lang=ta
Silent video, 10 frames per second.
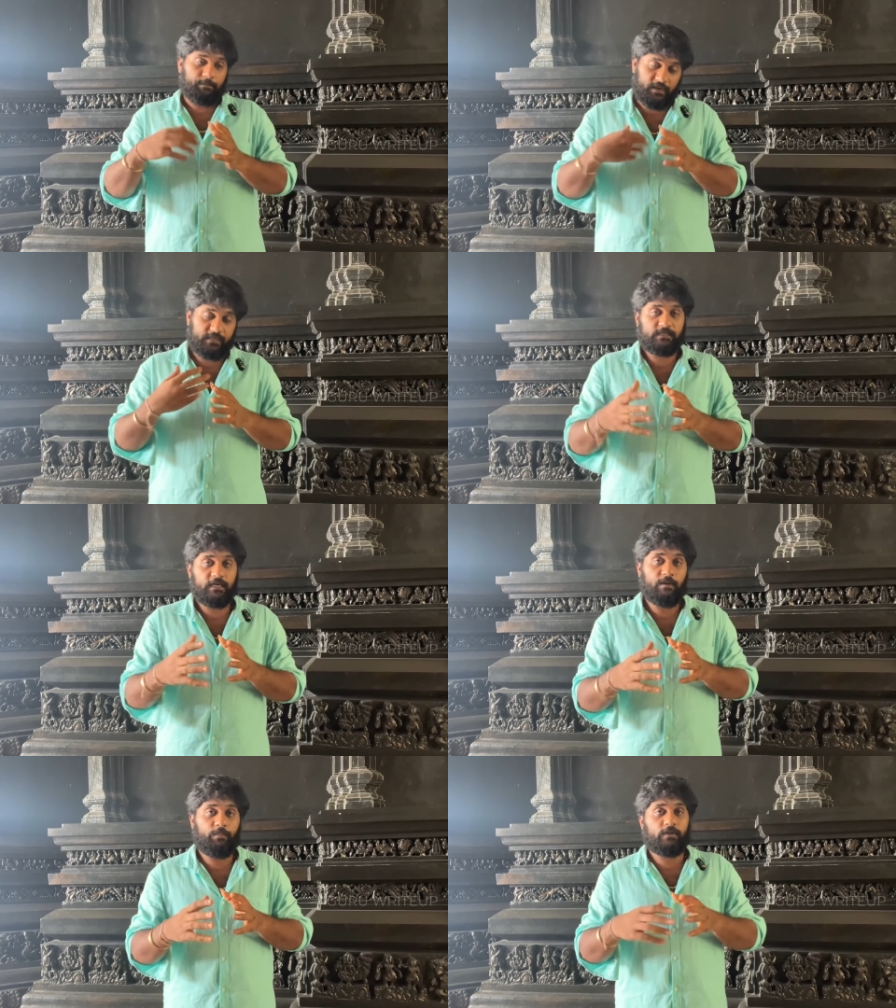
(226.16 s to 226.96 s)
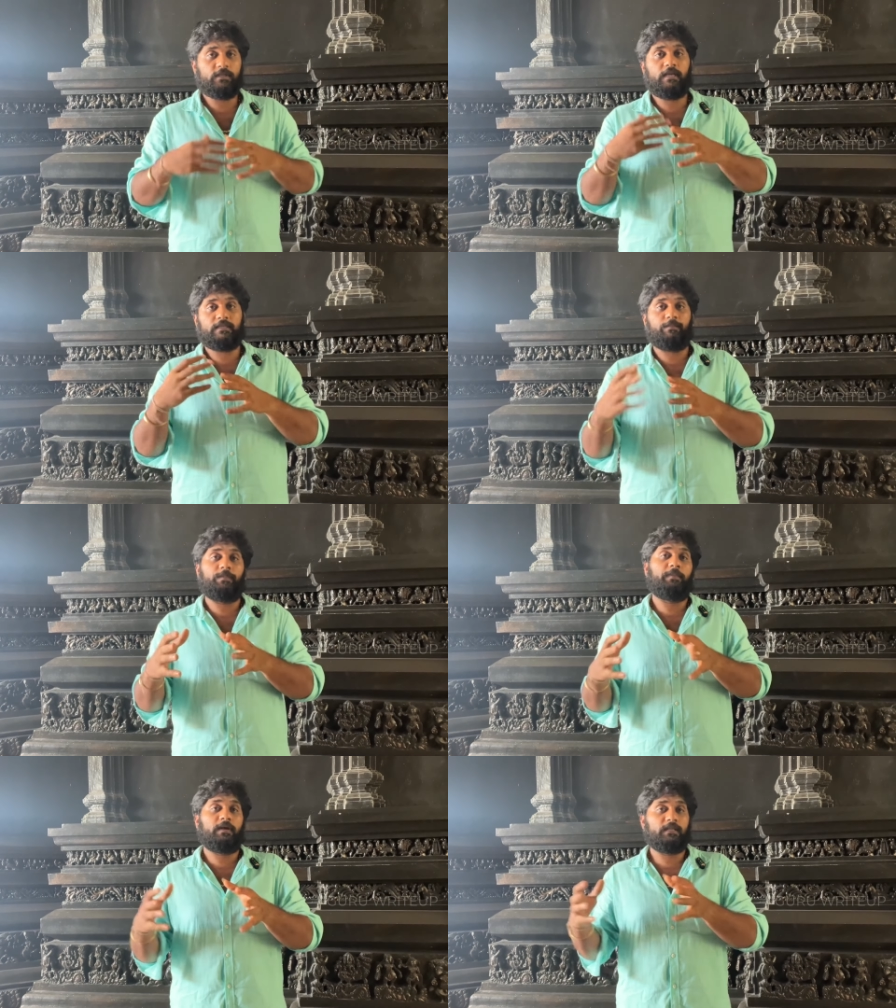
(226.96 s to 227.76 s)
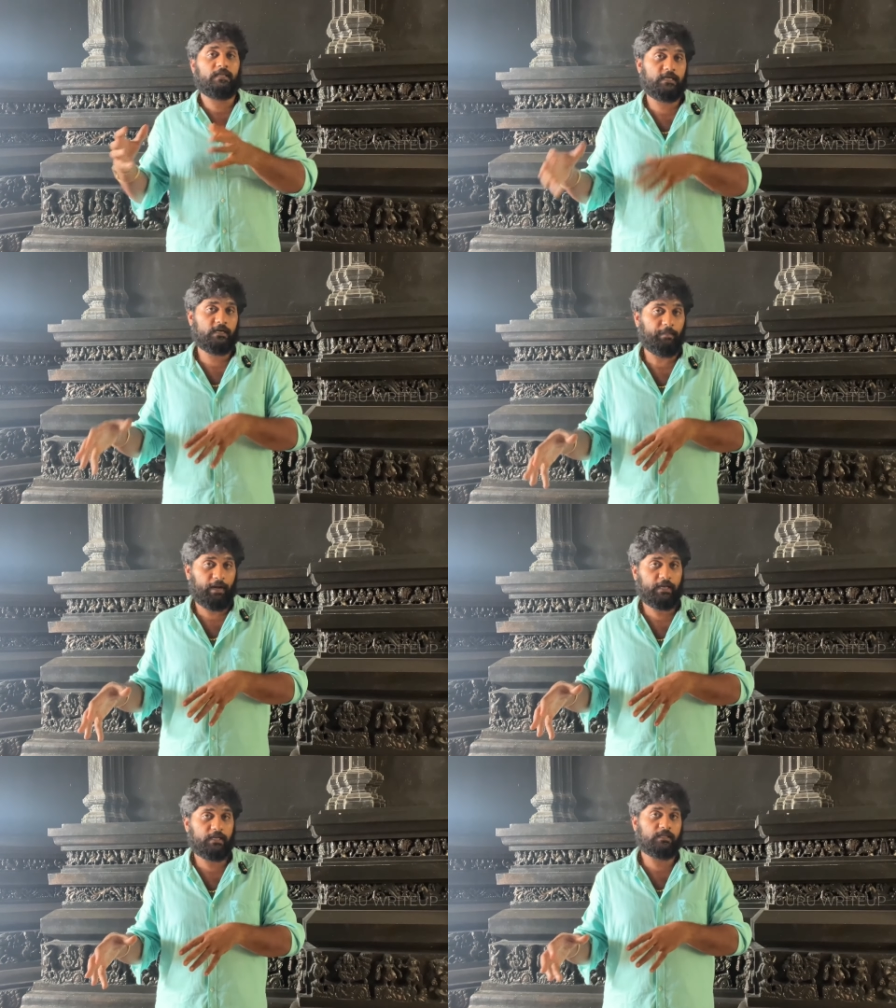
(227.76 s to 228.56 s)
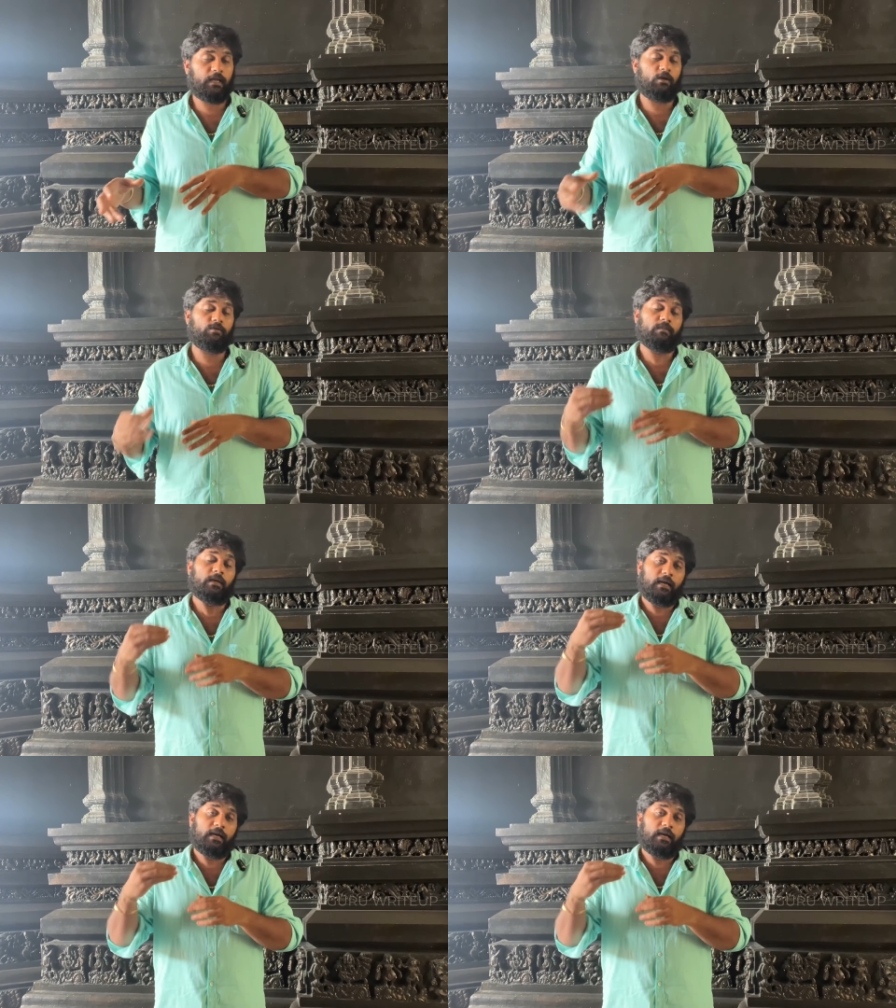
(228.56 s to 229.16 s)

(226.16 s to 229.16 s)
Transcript: மனுஷனாக பிறந்து நான் தப்பு பண்ணுறது இயல்பாக இருந்தாலும்